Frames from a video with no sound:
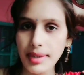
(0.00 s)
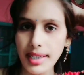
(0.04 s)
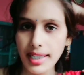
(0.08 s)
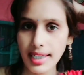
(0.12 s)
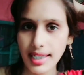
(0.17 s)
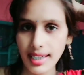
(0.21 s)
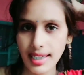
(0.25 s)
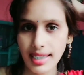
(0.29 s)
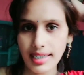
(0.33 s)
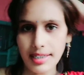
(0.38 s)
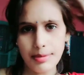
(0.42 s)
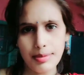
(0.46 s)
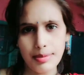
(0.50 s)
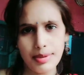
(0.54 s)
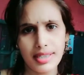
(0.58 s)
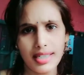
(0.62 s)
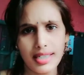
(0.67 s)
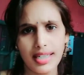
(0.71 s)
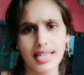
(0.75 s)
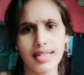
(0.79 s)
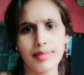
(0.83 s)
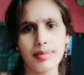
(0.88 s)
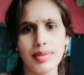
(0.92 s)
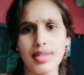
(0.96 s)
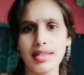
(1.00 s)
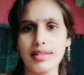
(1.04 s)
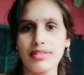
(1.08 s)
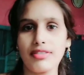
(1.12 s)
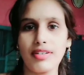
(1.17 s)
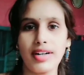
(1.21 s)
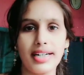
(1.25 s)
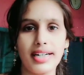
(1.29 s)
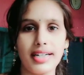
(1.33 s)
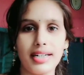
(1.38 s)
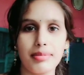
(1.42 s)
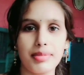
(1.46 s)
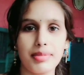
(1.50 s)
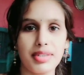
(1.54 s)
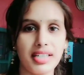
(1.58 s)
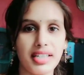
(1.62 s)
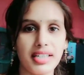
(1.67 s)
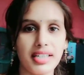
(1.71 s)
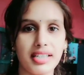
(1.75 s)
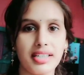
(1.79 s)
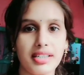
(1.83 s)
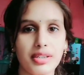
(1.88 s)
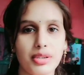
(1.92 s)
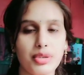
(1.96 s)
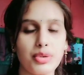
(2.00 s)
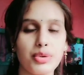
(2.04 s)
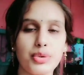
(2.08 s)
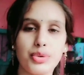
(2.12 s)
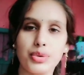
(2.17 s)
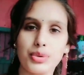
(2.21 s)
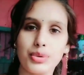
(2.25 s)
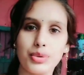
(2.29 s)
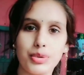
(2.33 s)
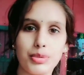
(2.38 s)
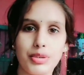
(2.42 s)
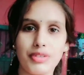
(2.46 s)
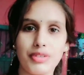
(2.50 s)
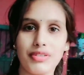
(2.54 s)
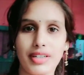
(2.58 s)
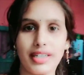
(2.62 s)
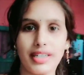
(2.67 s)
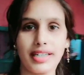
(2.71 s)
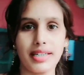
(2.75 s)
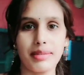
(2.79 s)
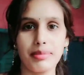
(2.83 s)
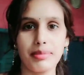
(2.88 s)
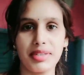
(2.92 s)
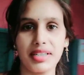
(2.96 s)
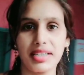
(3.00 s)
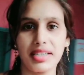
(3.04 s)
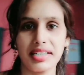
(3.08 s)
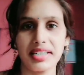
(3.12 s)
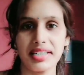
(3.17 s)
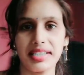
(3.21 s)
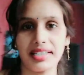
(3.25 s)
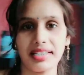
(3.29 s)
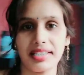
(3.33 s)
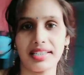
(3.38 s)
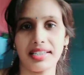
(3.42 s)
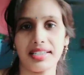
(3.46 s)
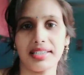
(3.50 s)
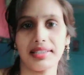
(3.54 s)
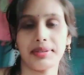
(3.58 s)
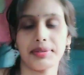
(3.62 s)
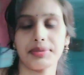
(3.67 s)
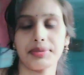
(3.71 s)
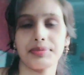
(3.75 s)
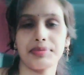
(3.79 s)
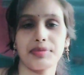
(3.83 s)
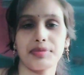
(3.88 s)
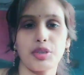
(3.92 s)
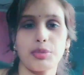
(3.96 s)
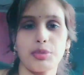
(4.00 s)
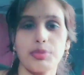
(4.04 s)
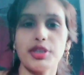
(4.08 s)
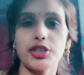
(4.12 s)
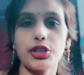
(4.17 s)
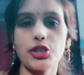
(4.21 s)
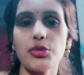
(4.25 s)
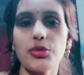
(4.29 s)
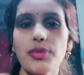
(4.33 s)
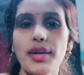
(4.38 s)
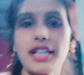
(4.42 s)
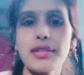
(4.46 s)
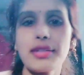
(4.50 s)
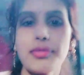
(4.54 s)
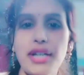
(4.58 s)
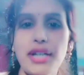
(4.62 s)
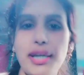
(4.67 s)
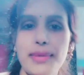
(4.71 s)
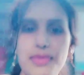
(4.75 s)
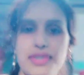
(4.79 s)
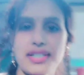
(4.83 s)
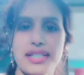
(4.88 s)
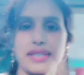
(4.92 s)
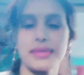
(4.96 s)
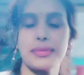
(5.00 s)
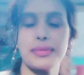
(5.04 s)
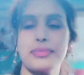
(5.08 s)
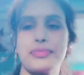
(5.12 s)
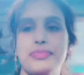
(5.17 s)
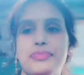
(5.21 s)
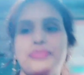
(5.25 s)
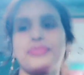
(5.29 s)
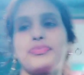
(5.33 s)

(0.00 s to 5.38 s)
मेरा आज मंडे है फ्राइडे मंडे करते हैं फ्राइडे मंडे करते हैं तो मिलती हूँ बाद में आपसे